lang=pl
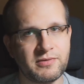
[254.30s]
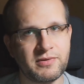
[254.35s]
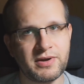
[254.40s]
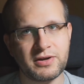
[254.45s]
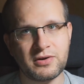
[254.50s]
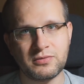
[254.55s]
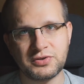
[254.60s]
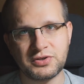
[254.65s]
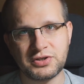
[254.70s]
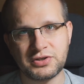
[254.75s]

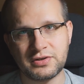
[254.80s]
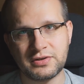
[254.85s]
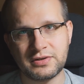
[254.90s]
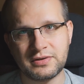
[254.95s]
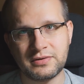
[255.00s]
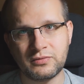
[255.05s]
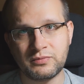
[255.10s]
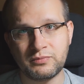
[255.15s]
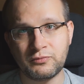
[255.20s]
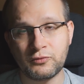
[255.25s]
jakąś
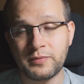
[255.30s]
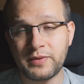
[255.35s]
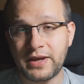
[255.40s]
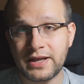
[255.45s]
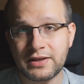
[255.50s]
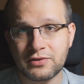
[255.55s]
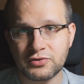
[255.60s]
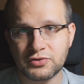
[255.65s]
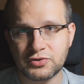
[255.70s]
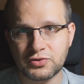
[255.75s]
e,
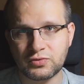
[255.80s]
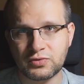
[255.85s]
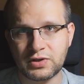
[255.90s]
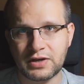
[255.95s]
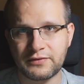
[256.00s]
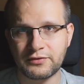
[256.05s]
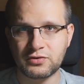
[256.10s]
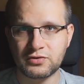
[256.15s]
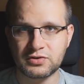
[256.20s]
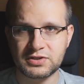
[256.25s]
umiejętność,
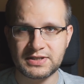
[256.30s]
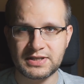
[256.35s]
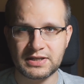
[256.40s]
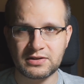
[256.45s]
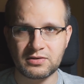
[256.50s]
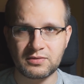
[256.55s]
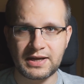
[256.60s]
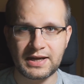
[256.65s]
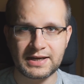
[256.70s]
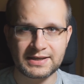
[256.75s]
która wykorzysta
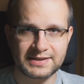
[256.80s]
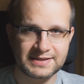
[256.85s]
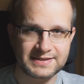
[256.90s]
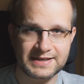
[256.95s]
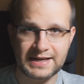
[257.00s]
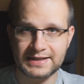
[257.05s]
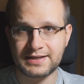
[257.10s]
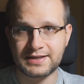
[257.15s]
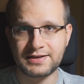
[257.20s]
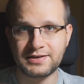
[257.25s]
tą kartę
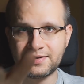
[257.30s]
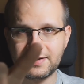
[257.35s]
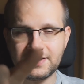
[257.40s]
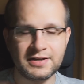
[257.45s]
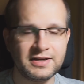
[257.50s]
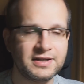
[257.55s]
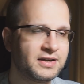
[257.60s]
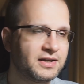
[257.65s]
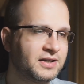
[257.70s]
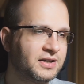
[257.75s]
skater,
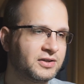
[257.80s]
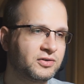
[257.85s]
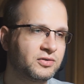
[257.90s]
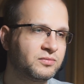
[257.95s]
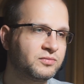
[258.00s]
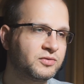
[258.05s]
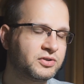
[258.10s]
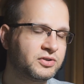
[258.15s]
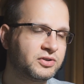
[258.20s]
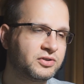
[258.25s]
e,
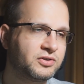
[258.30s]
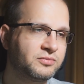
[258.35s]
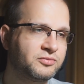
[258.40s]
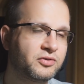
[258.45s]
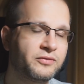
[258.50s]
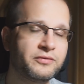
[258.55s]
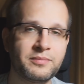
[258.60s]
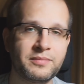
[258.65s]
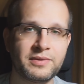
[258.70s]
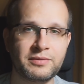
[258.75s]
tą, tą
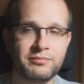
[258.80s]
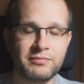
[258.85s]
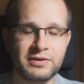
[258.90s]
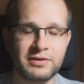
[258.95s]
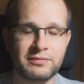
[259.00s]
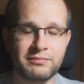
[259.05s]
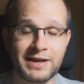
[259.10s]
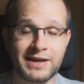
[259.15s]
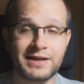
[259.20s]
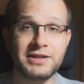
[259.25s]
nową me
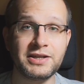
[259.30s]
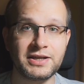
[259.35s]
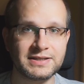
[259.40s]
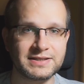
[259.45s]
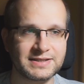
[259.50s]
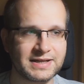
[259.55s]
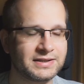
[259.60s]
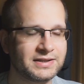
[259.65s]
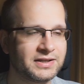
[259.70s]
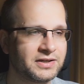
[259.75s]
mechanikę
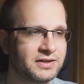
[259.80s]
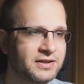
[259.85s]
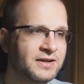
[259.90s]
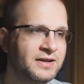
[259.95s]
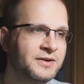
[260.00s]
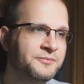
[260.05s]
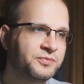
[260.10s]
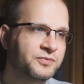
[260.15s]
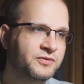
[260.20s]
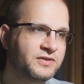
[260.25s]
skater,
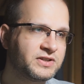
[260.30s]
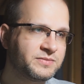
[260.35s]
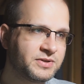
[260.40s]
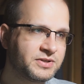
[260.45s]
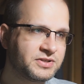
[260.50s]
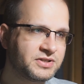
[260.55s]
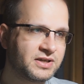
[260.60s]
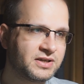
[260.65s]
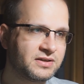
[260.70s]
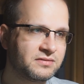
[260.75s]
więc
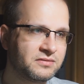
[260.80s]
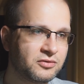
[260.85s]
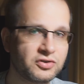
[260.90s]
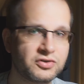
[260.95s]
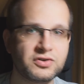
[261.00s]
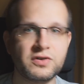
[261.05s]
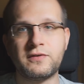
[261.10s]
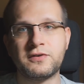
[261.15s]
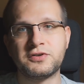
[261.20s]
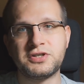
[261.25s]
będzie
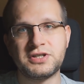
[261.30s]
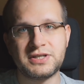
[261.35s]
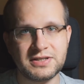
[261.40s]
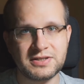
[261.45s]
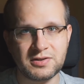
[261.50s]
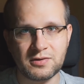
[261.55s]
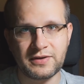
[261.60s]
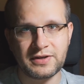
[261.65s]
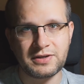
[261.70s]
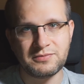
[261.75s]
losowo gdzieś
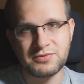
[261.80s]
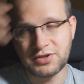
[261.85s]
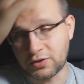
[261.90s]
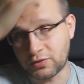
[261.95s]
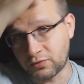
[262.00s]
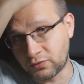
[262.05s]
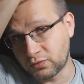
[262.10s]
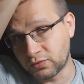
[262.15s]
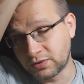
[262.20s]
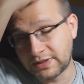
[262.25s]
leciał w jakimś
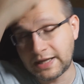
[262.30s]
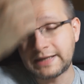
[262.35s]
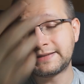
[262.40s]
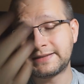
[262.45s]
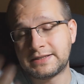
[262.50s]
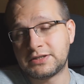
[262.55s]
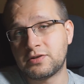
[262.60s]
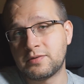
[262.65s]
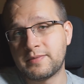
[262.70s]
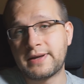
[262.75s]
kierunku. Tak
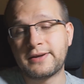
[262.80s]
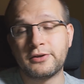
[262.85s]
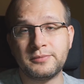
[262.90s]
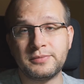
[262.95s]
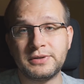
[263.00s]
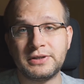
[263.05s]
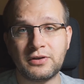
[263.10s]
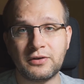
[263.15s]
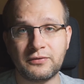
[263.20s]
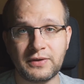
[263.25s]
zresztą jak
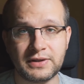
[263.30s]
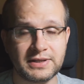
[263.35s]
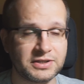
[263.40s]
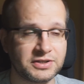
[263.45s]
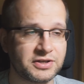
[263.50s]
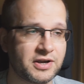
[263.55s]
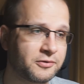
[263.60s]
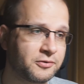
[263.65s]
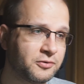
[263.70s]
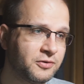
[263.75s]
robili to
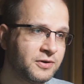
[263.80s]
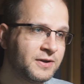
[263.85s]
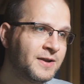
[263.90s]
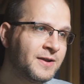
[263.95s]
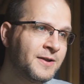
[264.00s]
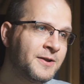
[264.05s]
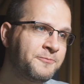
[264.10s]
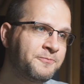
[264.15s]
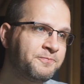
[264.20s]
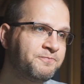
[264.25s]
Fantaziaku.
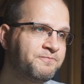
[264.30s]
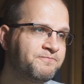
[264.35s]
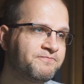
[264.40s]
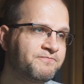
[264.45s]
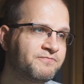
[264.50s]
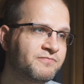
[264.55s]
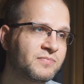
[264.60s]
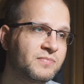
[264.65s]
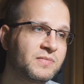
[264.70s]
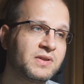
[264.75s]

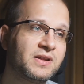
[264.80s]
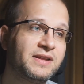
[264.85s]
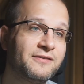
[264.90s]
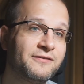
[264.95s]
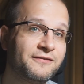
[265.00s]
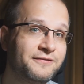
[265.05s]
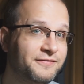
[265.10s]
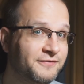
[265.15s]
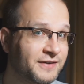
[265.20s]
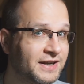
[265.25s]
Mm,
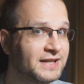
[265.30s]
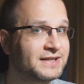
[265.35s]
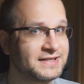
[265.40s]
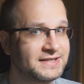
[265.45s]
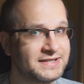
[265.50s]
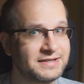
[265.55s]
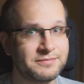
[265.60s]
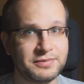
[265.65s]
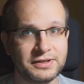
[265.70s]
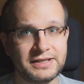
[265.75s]

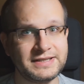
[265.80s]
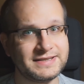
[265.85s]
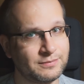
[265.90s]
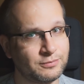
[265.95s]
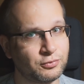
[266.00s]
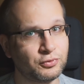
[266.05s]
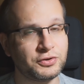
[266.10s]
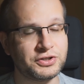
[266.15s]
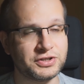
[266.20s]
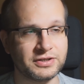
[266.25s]
fanatycy byli
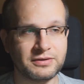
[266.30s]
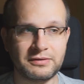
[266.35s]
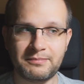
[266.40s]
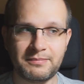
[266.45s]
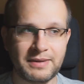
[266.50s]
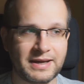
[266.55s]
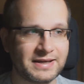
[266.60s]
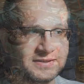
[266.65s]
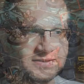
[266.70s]
zabójczy, bardzo